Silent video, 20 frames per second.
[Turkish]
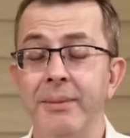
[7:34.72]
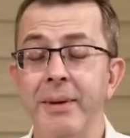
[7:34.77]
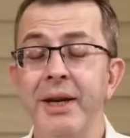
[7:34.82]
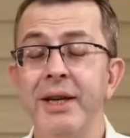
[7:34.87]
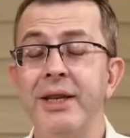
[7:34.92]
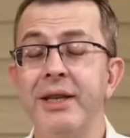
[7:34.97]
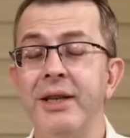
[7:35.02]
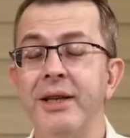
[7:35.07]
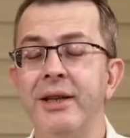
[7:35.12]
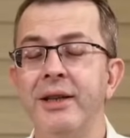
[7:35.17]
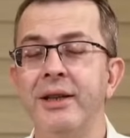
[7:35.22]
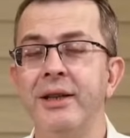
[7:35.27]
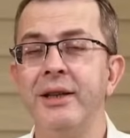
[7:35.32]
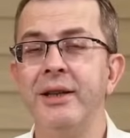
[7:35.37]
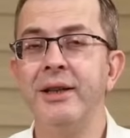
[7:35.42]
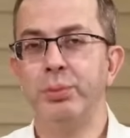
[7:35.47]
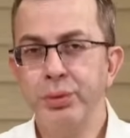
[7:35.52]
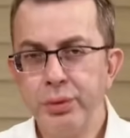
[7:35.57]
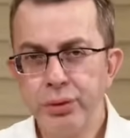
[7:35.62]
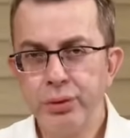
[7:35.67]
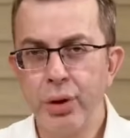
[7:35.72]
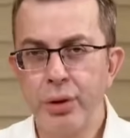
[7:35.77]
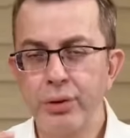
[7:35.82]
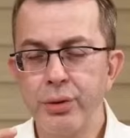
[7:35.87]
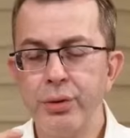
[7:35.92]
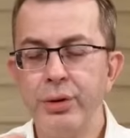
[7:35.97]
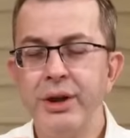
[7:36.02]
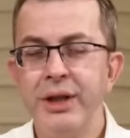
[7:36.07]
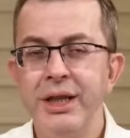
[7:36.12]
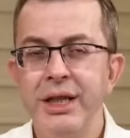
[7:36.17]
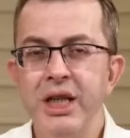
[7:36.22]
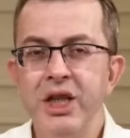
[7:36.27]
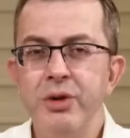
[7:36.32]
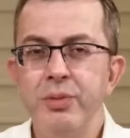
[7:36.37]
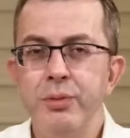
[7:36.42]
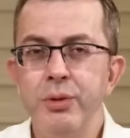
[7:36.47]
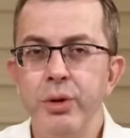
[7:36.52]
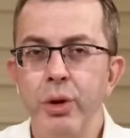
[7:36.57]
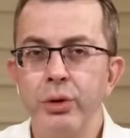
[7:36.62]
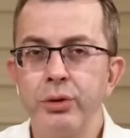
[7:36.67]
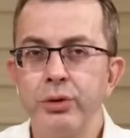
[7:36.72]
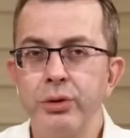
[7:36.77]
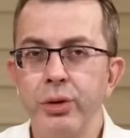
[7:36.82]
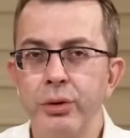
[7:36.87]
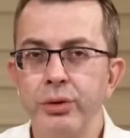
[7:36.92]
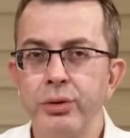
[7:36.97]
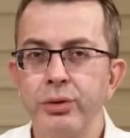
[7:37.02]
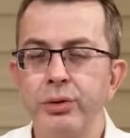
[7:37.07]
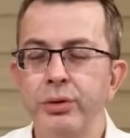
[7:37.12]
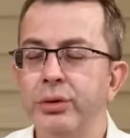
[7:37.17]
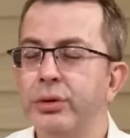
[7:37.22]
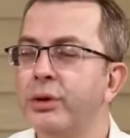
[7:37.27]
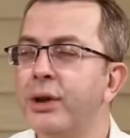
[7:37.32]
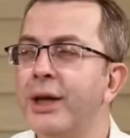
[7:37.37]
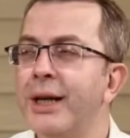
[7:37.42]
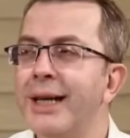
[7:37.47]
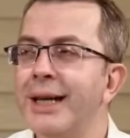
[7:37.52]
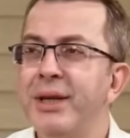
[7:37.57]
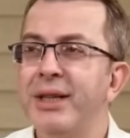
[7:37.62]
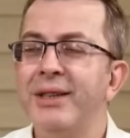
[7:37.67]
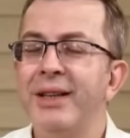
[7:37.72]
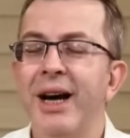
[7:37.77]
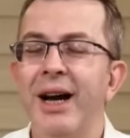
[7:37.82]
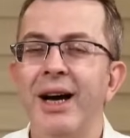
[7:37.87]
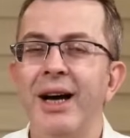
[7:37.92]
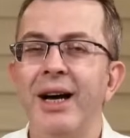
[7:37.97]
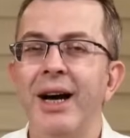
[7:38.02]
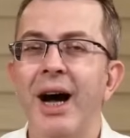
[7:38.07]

Demek ki bu soru hiç mi yok sorusu bir